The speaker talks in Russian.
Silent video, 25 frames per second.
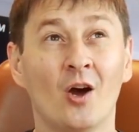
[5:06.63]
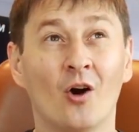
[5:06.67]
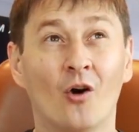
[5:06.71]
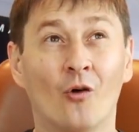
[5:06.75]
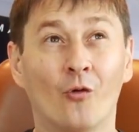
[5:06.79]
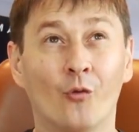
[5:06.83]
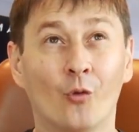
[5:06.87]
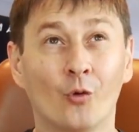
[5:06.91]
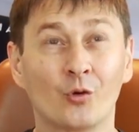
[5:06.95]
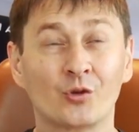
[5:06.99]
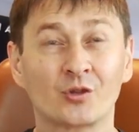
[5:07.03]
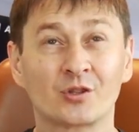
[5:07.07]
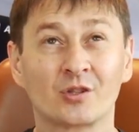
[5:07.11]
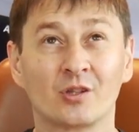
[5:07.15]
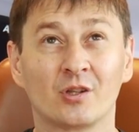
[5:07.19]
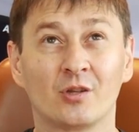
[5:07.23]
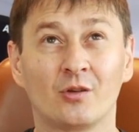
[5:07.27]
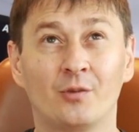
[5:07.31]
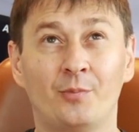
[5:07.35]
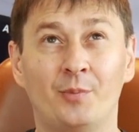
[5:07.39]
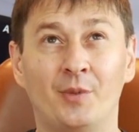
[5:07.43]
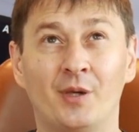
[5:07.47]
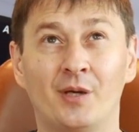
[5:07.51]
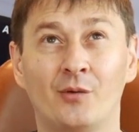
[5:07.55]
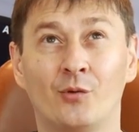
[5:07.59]
Фукс
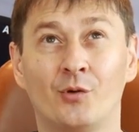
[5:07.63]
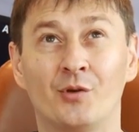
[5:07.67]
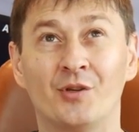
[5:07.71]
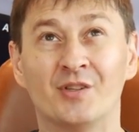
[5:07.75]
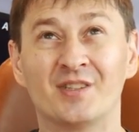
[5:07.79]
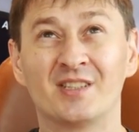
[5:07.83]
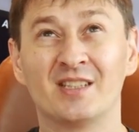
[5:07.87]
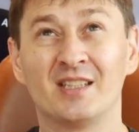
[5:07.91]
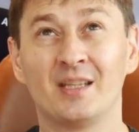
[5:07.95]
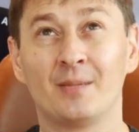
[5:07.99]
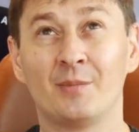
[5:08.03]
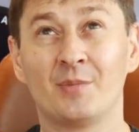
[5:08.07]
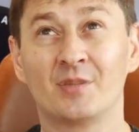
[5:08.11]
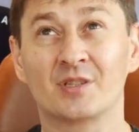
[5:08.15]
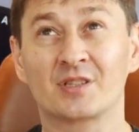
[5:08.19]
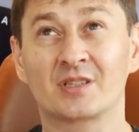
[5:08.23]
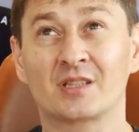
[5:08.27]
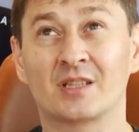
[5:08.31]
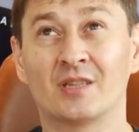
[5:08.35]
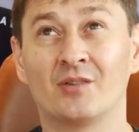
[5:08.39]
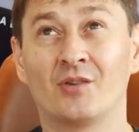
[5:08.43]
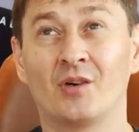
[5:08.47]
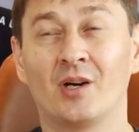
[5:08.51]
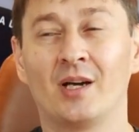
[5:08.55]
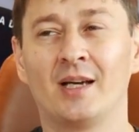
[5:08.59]
в переводе с
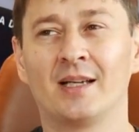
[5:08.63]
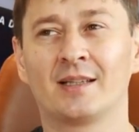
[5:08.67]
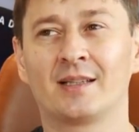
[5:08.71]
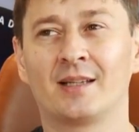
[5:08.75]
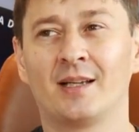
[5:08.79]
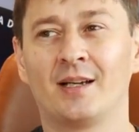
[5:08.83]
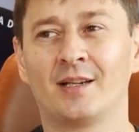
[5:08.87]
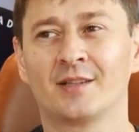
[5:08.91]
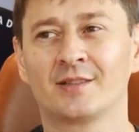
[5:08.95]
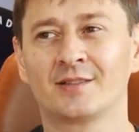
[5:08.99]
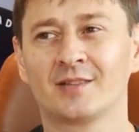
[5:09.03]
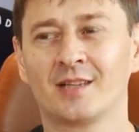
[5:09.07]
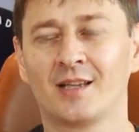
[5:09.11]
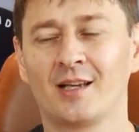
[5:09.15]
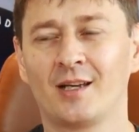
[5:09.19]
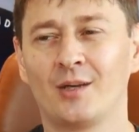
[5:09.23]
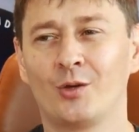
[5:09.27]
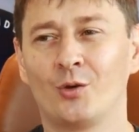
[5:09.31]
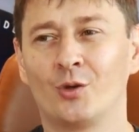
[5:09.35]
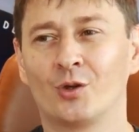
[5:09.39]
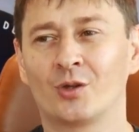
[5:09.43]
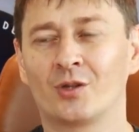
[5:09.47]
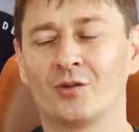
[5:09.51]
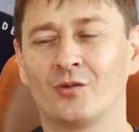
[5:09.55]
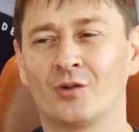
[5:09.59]
немецкого – это леса, и
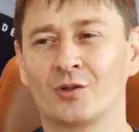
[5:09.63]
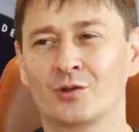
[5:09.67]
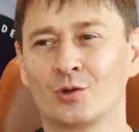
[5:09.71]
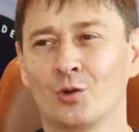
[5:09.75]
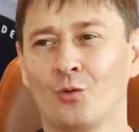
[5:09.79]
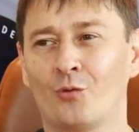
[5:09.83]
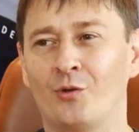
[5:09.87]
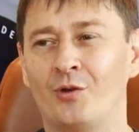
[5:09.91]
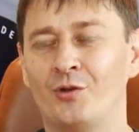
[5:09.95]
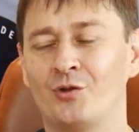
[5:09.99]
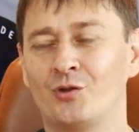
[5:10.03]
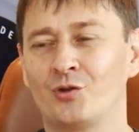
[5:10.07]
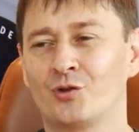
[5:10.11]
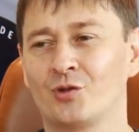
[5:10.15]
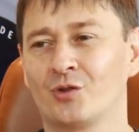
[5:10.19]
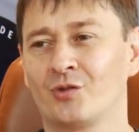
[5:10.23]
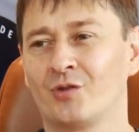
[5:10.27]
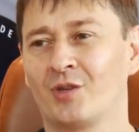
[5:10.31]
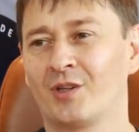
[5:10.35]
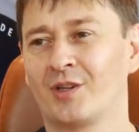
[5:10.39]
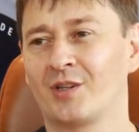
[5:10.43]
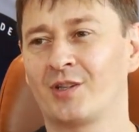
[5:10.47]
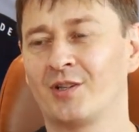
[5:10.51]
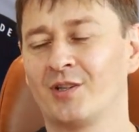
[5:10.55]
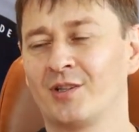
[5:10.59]
у этого слова есть еще
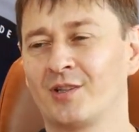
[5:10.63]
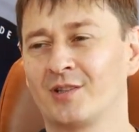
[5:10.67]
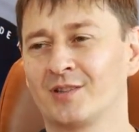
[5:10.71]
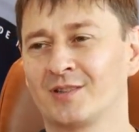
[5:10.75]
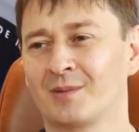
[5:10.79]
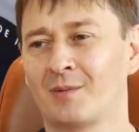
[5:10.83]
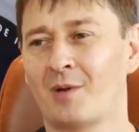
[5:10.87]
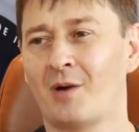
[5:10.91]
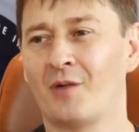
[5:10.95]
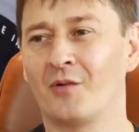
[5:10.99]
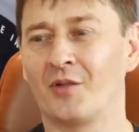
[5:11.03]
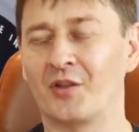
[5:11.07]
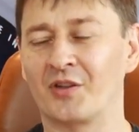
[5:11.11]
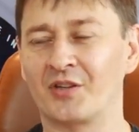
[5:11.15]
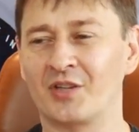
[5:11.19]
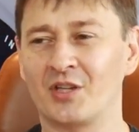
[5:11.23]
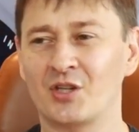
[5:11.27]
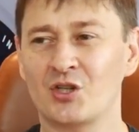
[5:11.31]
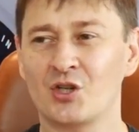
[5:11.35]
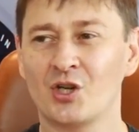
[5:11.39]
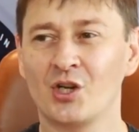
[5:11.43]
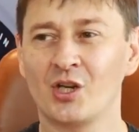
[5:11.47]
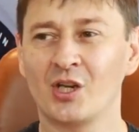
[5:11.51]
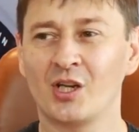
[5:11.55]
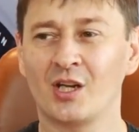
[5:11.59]
два таких забавных
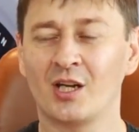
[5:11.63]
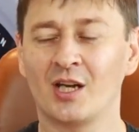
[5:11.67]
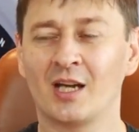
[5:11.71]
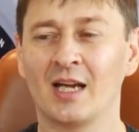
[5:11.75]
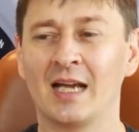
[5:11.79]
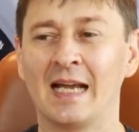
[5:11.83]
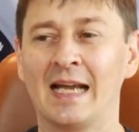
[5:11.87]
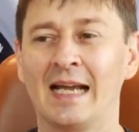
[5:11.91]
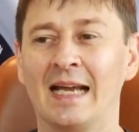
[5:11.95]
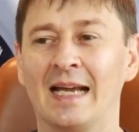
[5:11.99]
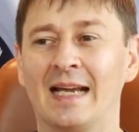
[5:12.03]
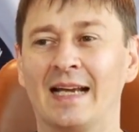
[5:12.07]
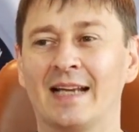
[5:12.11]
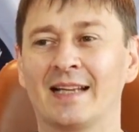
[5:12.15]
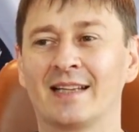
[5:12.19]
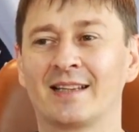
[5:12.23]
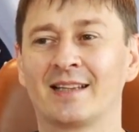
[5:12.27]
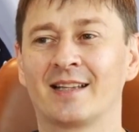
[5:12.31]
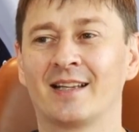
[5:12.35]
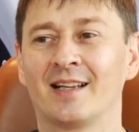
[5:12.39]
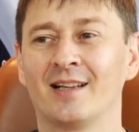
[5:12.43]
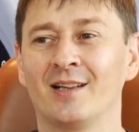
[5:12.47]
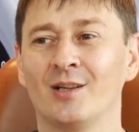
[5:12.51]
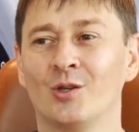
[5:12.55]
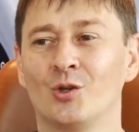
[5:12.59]
значения.
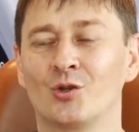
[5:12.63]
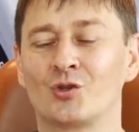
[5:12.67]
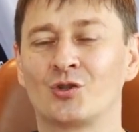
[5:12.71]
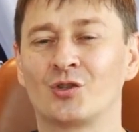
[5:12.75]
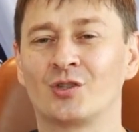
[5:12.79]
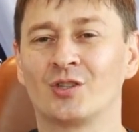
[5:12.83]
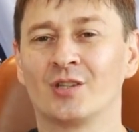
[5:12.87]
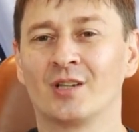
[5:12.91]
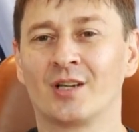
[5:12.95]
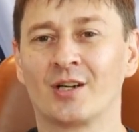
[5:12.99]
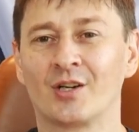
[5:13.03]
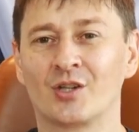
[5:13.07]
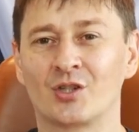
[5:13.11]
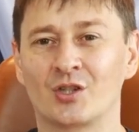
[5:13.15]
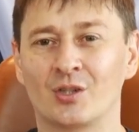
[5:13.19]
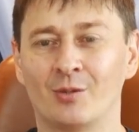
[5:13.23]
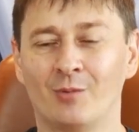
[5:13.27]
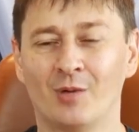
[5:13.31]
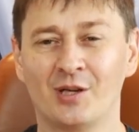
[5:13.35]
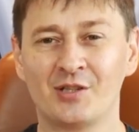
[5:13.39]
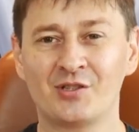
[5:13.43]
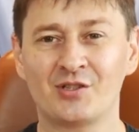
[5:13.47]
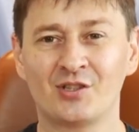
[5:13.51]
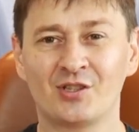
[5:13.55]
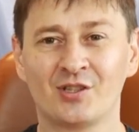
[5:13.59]
Это лошадь рыжей
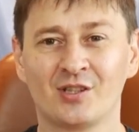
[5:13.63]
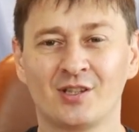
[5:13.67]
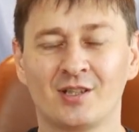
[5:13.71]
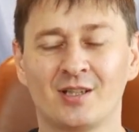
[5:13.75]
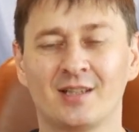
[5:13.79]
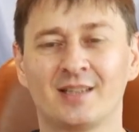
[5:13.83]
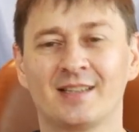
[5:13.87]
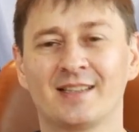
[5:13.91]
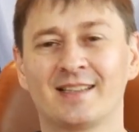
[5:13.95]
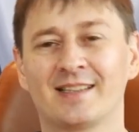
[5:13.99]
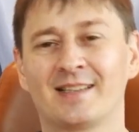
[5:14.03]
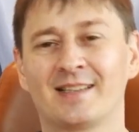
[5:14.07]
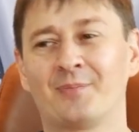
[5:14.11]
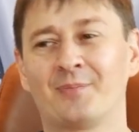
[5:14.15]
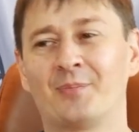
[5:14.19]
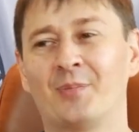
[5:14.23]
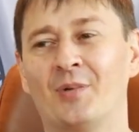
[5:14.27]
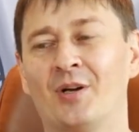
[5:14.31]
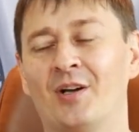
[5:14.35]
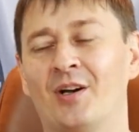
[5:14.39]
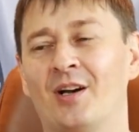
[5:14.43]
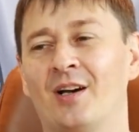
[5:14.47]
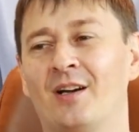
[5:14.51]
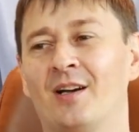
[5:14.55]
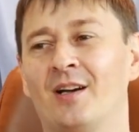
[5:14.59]
масти
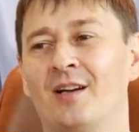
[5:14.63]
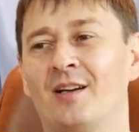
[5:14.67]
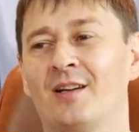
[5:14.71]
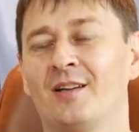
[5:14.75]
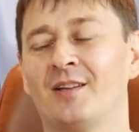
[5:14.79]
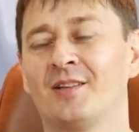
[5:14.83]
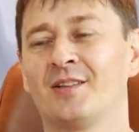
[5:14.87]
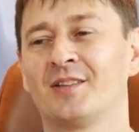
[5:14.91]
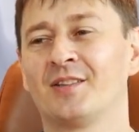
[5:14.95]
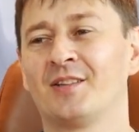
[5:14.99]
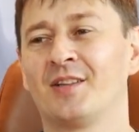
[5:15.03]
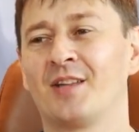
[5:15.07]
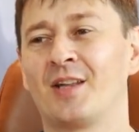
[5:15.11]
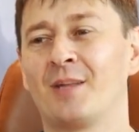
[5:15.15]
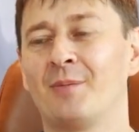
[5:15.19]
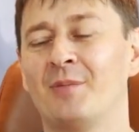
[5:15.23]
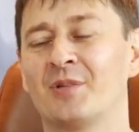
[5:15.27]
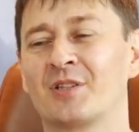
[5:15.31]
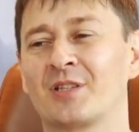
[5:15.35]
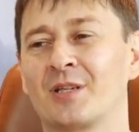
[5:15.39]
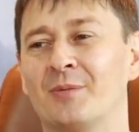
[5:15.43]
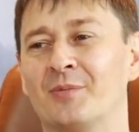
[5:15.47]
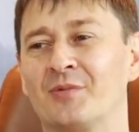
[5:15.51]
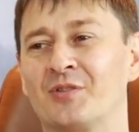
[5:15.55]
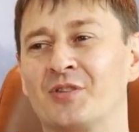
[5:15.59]
на
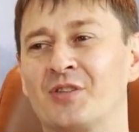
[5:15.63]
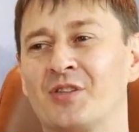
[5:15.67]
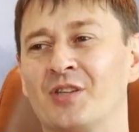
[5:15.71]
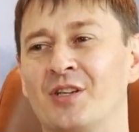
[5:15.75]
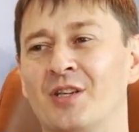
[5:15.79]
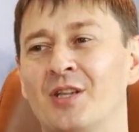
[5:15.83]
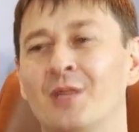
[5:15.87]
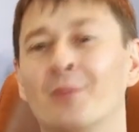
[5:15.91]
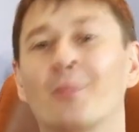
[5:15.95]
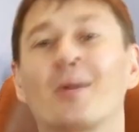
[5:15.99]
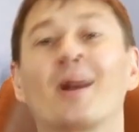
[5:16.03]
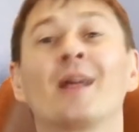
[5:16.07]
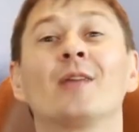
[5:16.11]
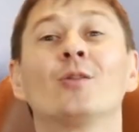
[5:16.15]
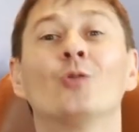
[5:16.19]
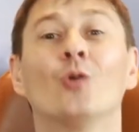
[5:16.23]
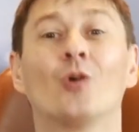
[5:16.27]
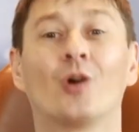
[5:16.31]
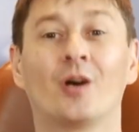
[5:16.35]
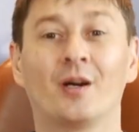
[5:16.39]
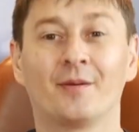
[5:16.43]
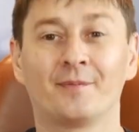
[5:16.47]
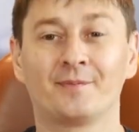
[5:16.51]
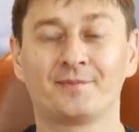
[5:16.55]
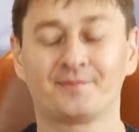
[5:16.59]
немецком языке и
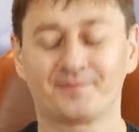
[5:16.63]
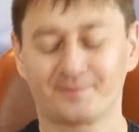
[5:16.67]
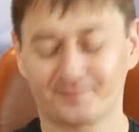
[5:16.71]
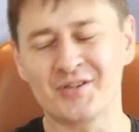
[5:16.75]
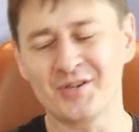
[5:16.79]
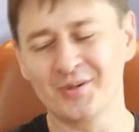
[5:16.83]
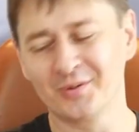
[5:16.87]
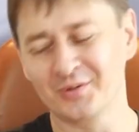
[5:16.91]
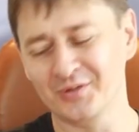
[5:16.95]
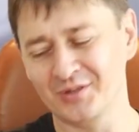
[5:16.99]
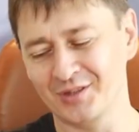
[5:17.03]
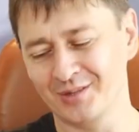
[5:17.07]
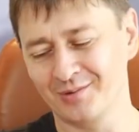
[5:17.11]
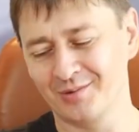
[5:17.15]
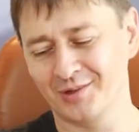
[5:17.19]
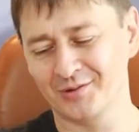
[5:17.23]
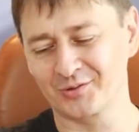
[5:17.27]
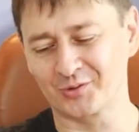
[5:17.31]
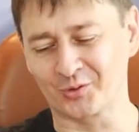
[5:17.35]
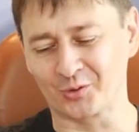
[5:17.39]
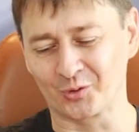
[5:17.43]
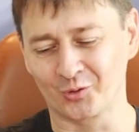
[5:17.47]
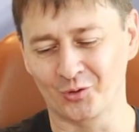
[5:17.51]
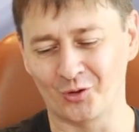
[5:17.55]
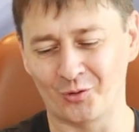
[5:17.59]
пройдоха. Чем
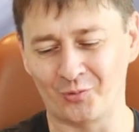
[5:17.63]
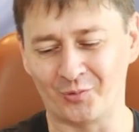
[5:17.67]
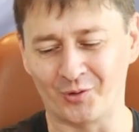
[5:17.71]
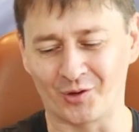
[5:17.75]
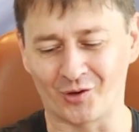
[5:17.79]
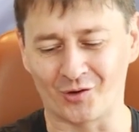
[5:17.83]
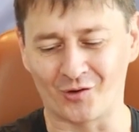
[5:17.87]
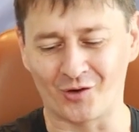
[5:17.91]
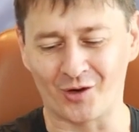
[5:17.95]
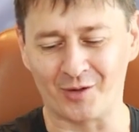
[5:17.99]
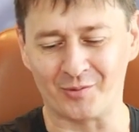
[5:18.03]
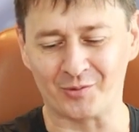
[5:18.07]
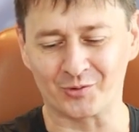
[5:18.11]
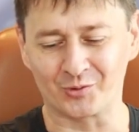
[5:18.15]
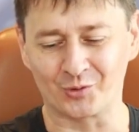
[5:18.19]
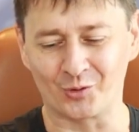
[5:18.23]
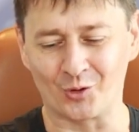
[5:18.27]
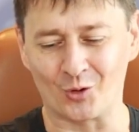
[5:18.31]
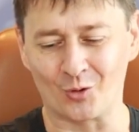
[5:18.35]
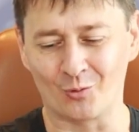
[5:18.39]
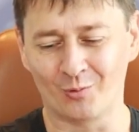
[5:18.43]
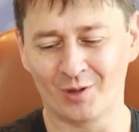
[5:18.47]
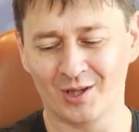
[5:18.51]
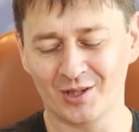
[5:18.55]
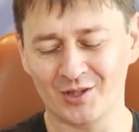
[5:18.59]
занимался Рудольф в первое время,
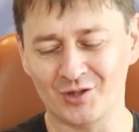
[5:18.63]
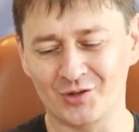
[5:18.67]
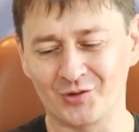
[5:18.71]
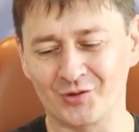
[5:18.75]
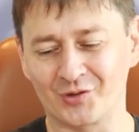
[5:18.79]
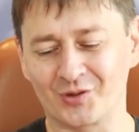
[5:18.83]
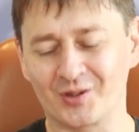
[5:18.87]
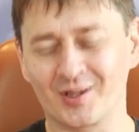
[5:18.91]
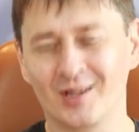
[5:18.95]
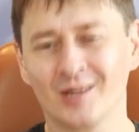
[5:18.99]
история умалчивает.